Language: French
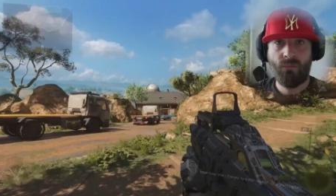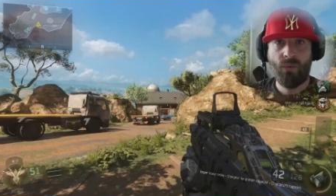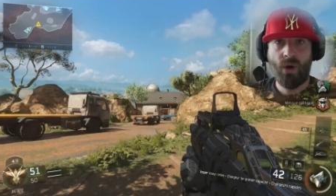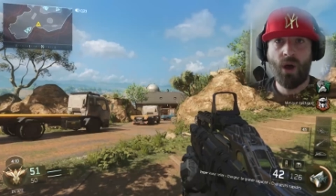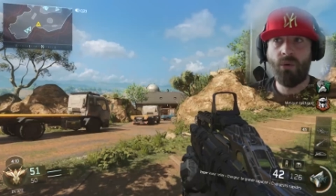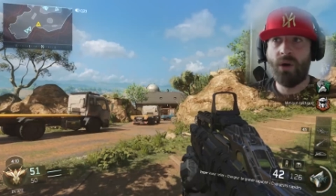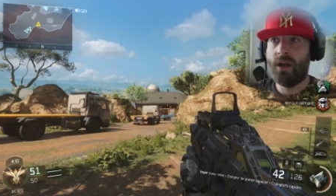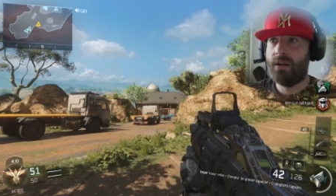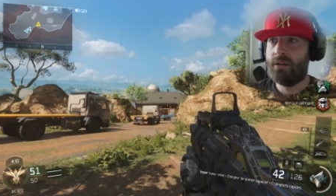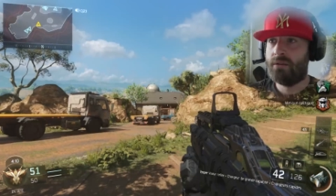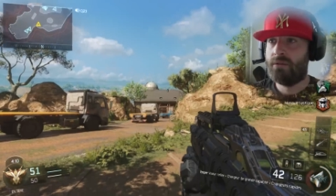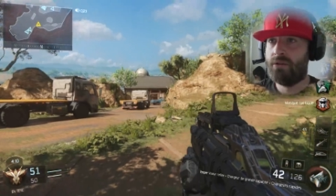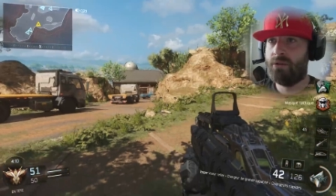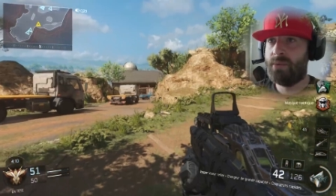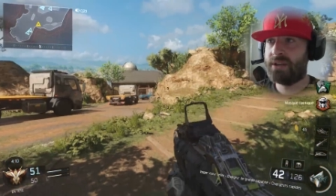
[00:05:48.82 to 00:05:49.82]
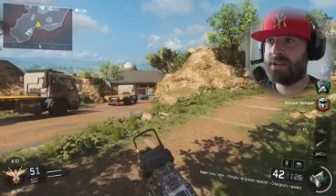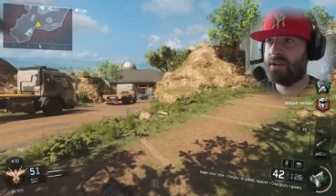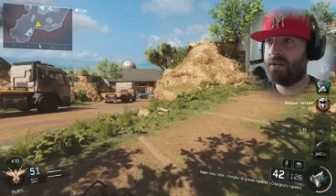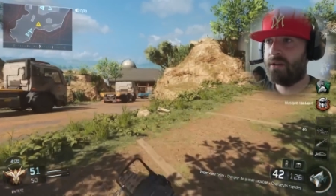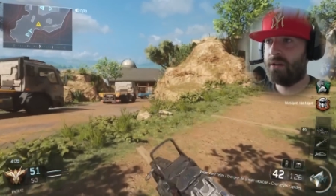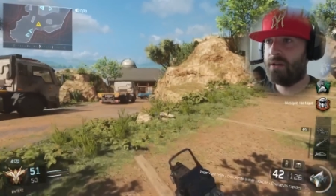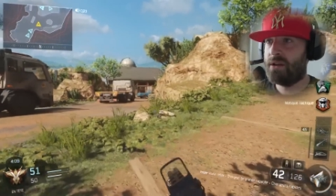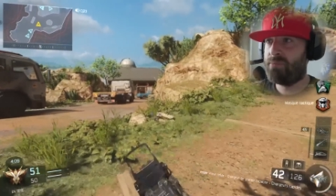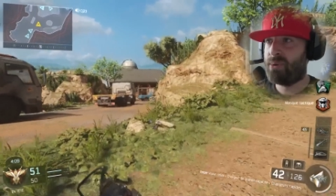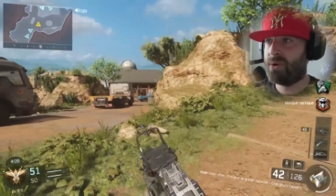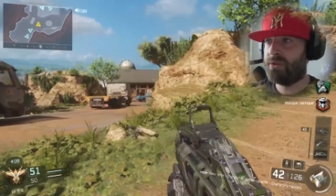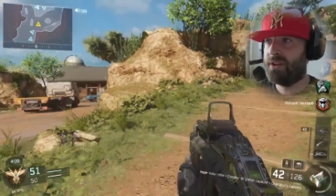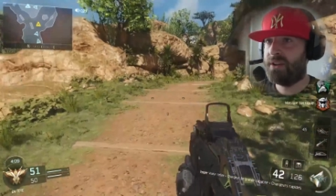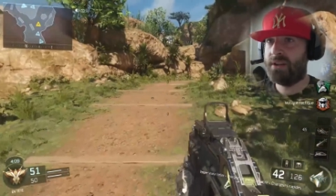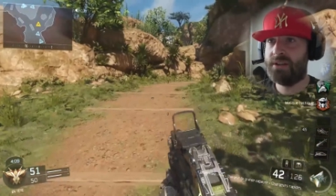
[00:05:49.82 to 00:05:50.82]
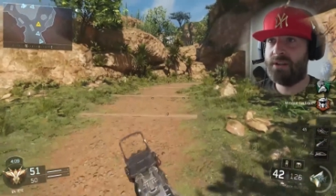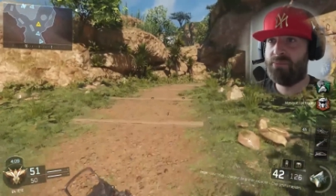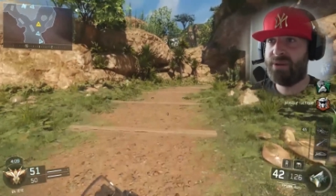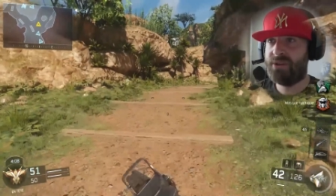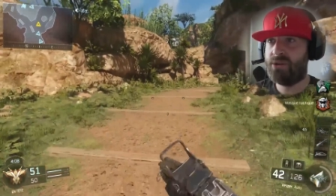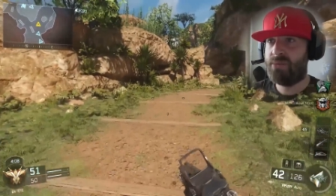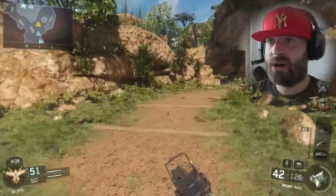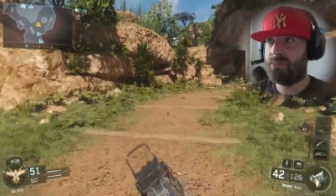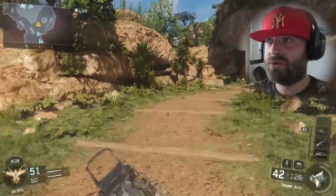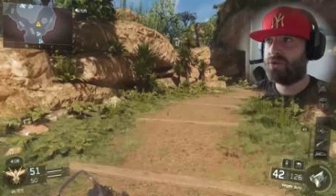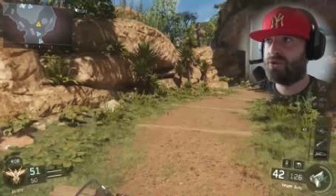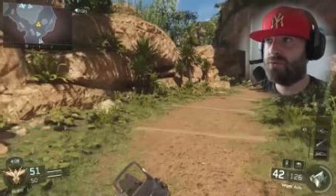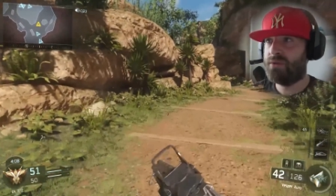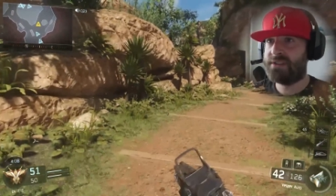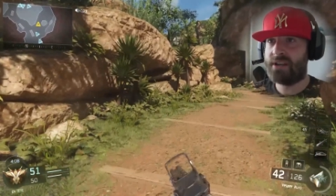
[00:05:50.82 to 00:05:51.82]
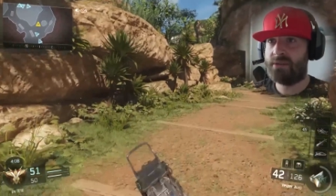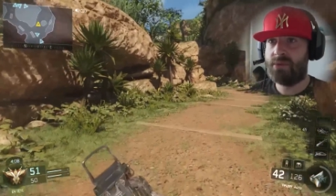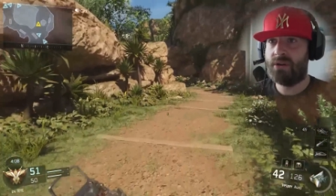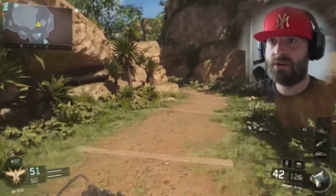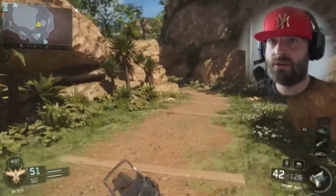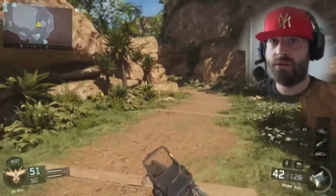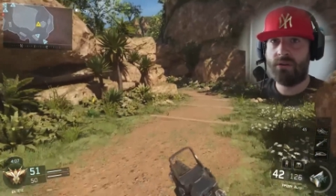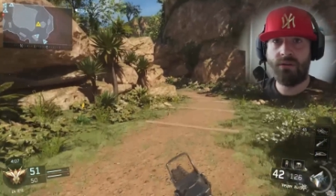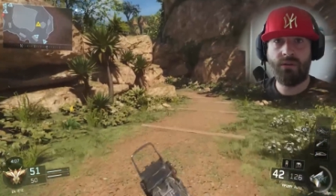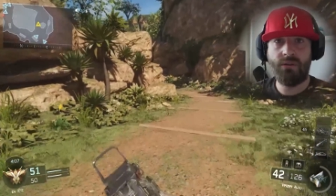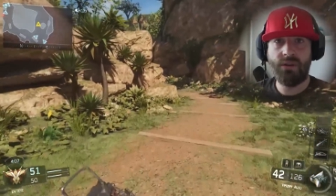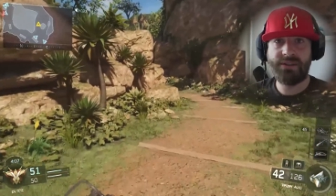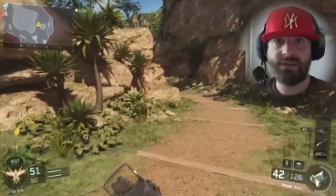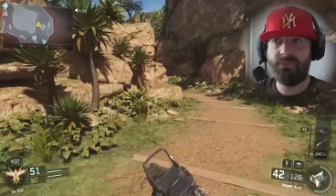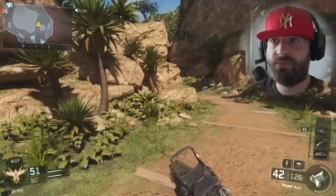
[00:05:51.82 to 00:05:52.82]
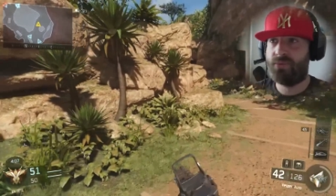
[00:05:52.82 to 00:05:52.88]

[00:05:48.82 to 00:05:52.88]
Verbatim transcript: Ah ouais le mec euh, il plante des, pics de barbecue et ça me et ça me